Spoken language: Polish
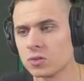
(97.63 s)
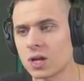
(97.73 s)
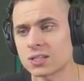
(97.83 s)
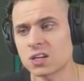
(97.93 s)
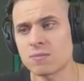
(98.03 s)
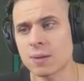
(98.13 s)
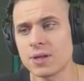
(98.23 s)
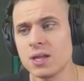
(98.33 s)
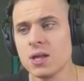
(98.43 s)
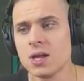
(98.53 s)
Dodatkowo
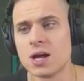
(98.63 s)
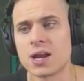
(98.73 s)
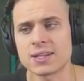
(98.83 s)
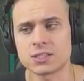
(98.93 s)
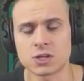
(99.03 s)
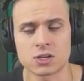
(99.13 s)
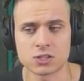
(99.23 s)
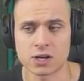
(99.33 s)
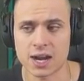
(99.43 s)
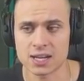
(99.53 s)
mamy Red
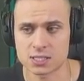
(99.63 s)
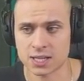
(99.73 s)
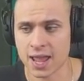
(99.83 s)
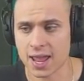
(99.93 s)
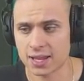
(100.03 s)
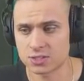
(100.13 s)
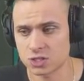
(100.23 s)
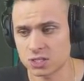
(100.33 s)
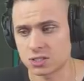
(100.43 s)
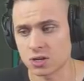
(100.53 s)
Tortorize Cake,
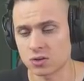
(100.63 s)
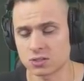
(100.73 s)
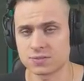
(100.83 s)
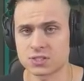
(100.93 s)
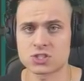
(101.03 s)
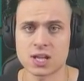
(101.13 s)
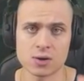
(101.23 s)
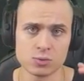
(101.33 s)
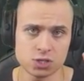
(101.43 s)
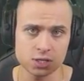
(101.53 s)
czyli tort w
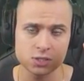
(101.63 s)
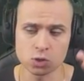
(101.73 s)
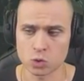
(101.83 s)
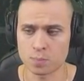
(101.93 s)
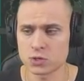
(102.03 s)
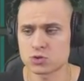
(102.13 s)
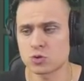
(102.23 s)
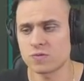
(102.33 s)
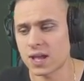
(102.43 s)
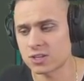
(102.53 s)
kształcie skrupy
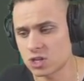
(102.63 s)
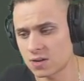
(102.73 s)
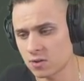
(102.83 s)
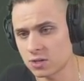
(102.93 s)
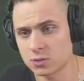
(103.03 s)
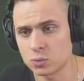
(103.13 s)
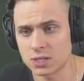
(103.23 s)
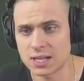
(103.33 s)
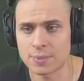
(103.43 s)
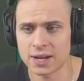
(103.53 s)
żółwia czerwony,
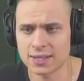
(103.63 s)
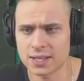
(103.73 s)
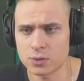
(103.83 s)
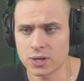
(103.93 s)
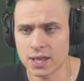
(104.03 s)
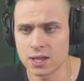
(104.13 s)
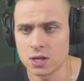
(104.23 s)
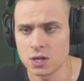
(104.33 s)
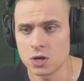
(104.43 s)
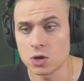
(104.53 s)
który nam regeneruje
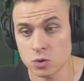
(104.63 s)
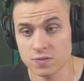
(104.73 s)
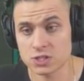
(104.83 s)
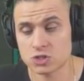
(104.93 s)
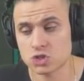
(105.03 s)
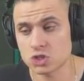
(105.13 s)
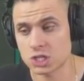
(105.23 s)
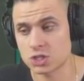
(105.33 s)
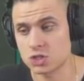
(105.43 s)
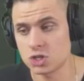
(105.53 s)
również
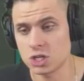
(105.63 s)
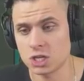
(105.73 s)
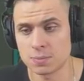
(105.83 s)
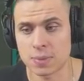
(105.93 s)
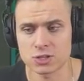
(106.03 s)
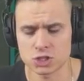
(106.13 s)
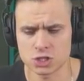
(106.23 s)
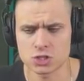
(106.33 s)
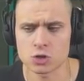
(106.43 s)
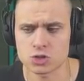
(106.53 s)
30 i chyba
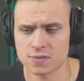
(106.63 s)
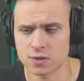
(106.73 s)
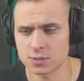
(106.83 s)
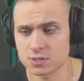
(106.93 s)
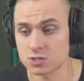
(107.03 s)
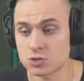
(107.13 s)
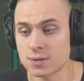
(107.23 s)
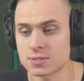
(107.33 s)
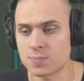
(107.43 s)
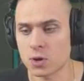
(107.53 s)
10 oczek wodą, nie
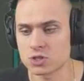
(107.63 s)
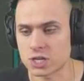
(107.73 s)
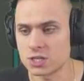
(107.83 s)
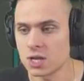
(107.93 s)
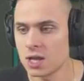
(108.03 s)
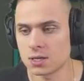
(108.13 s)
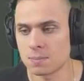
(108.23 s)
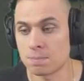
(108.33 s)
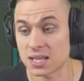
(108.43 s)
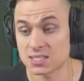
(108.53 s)
zdążyłem spojrzeć.
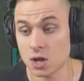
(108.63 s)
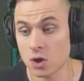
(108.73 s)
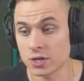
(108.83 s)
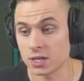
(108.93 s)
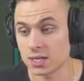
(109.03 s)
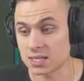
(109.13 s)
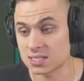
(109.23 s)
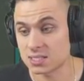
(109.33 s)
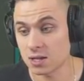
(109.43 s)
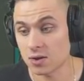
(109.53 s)
Bazoi
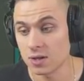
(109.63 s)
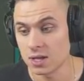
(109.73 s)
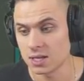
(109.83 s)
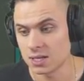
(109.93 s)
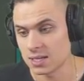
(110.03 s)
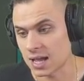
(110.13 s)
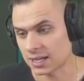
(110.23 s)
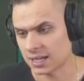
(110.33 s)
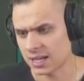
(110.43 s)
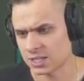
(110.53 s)
jest to
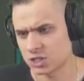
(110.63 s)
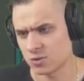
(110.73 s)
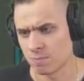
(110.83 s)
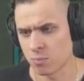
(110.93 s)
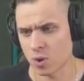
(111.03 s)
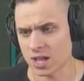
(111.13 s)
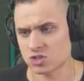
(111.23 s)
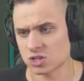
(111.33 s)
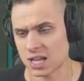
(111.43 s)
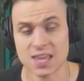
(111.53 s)
jakaś
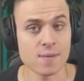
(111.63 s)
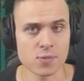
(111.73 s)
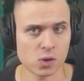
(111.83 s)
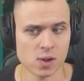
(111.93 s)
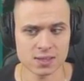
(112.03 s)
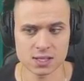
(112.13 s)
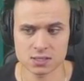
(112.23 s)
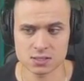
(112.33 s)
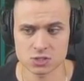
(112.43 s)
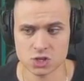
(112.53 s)
bułeczka, nie wiem dokładnie
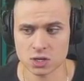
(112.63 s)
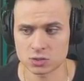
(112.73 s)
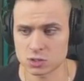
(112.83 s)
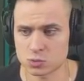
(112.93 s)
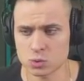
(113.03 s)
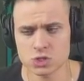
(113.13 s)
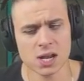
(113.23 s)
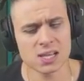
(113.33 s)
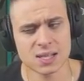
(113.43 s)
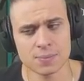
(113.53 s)
do czego to
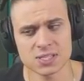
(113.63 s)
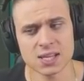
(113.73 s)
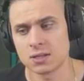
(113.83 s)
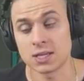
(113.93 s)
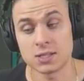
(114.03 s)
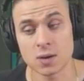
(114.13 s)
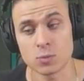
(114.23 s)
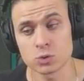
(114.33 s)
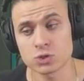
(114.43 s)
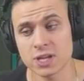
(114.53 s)
służy, ale jest napisane, kiedy
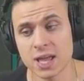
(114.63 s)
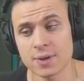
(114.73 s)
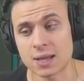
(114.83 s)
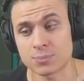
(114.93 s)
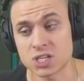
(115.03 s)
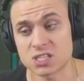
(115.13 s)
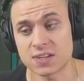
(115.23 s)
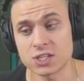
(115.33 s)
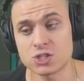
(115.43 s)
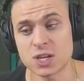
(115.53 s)
ją użyjemy, przez
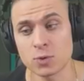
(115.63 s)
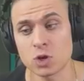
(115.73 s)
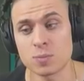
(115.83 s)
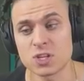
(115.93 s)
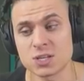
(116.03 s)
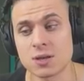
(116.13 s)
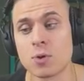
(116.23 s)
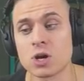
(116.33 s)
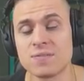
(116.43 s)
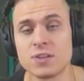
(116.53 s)
20 minut będziemy
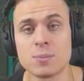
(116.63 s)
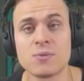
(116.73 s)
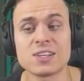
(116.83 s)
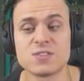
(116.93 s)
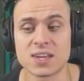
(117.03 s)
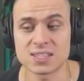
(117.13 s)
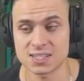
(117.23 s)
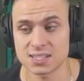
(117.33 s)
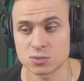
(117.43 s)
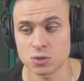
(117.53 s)
mogli wydobywać
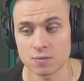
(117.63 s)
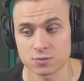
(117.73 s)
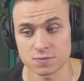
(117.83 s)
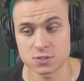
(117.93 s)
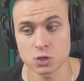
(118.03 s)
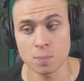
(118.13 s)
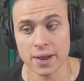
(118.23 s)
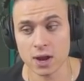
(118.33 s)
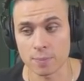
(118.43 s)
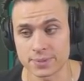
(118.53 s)
więcej surowców.
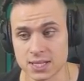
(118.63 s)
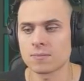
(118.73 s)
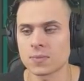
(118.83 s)
Super opcja!